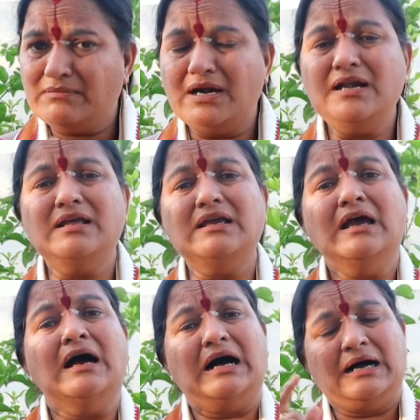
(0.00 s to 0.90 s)
మళ్ళీ
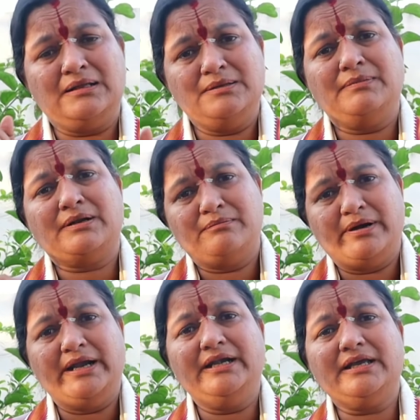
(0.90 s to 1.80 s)
అది మనం
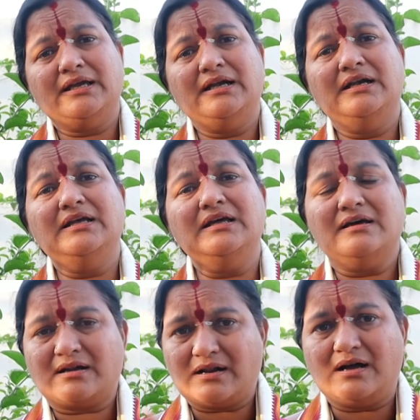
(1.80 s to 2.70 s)
బయటికి వెళ్ళి
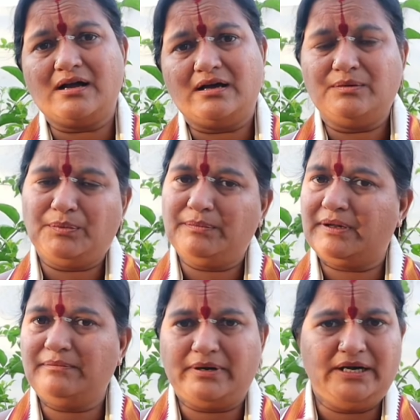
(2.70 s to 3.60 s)
రాగానే ఇప్పుడు
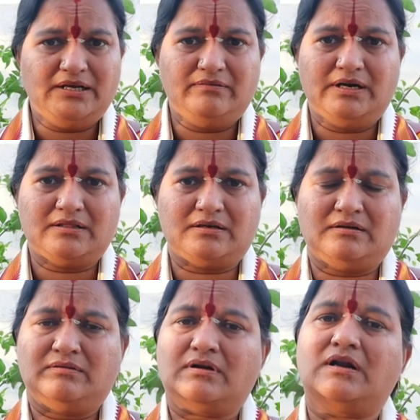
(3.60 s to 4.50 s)
మనం బయటికి
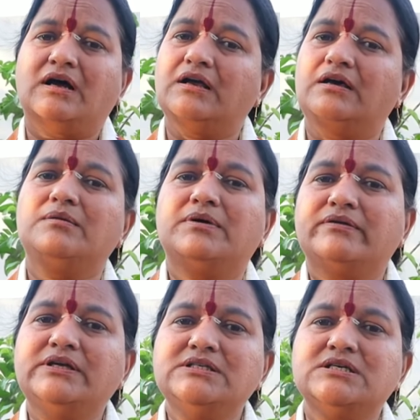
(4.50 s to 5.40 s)
వెళుతున్నాం రాగానే
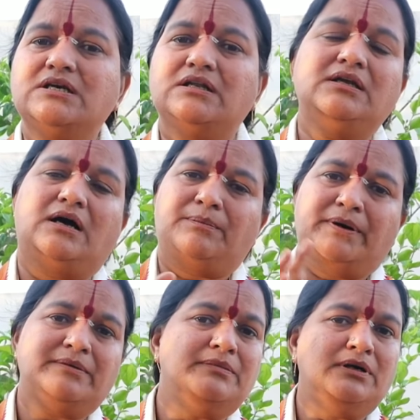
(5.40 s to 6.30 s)
మనం ఏం చేయాలి
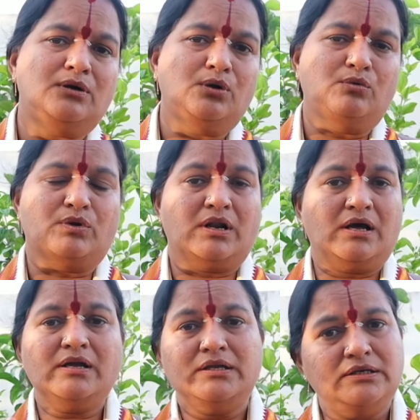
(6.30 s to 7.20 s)
అపార్ట్మెంట్లో
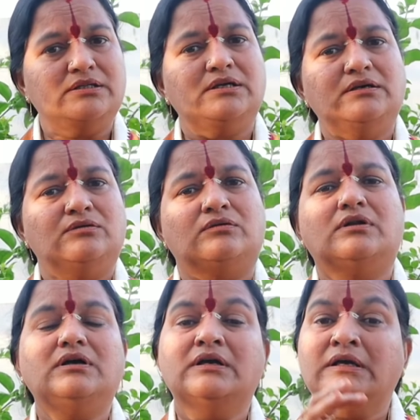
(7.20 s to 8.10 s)
ఉన్నా ఇంటి దగ్గర
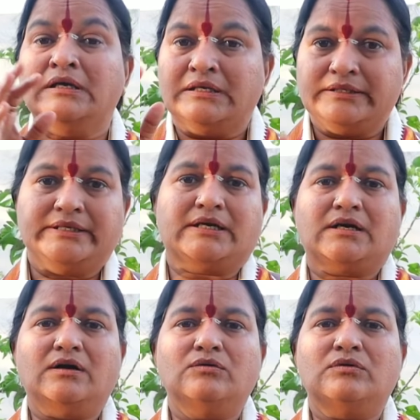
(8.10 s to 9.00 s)
ఉన్నా
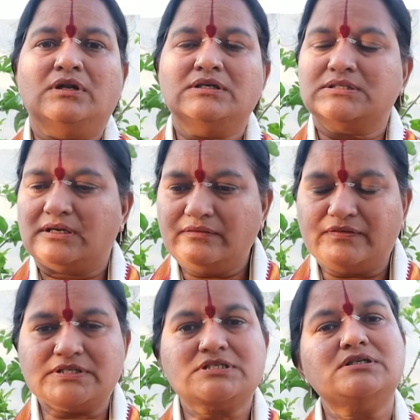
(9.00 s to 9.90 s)
ఎక్కడున్నా సరే
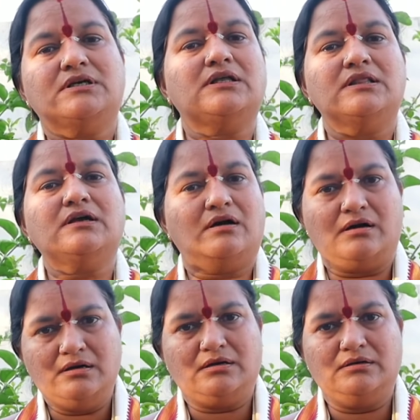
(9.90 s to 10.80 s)
ఫస్ట్ కింద
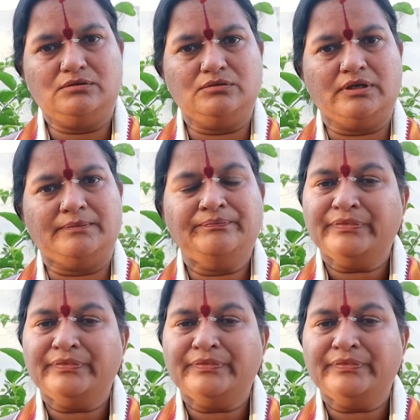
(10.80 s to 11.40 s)
కాళ్ళు కడుక్కొని